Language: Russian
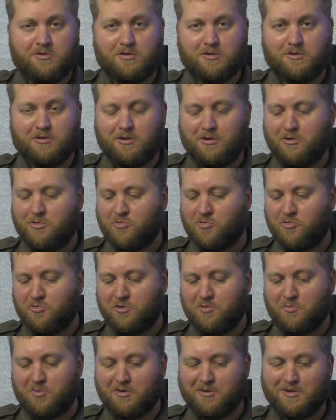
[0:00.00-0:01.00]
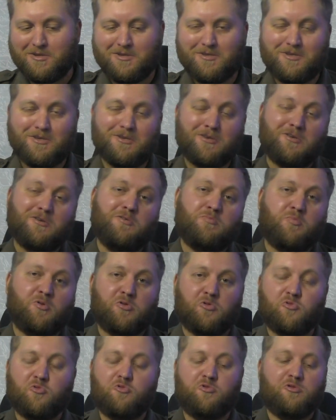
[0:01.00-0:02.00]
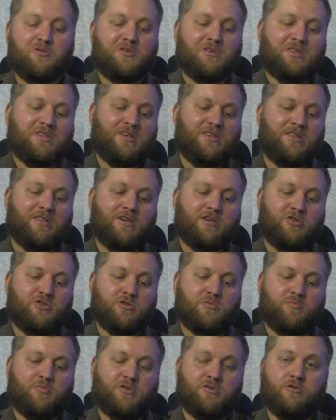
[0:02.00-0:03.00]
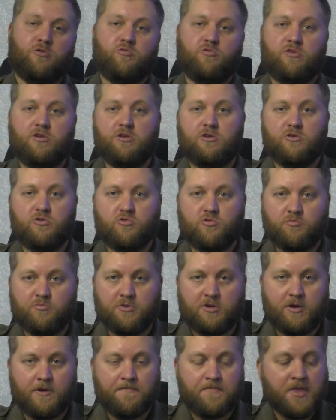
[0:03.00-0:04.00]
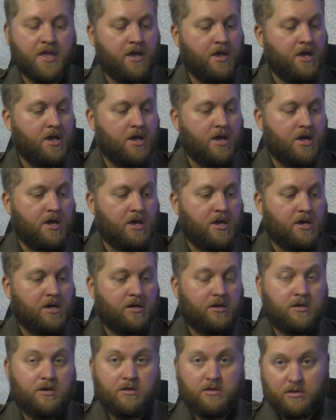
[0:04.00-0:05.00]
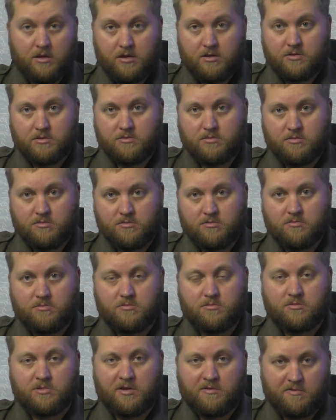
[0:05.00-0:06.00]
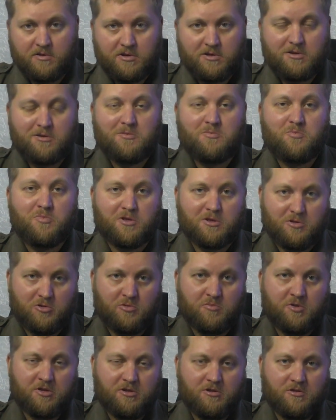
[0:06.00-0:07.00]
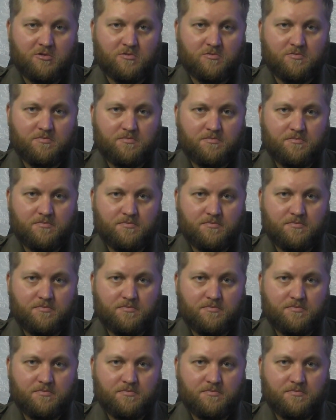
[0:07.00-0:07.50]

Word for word: это далеко не панацея и подходит она также под другие сумки. Итак, давайте перейдем к делу.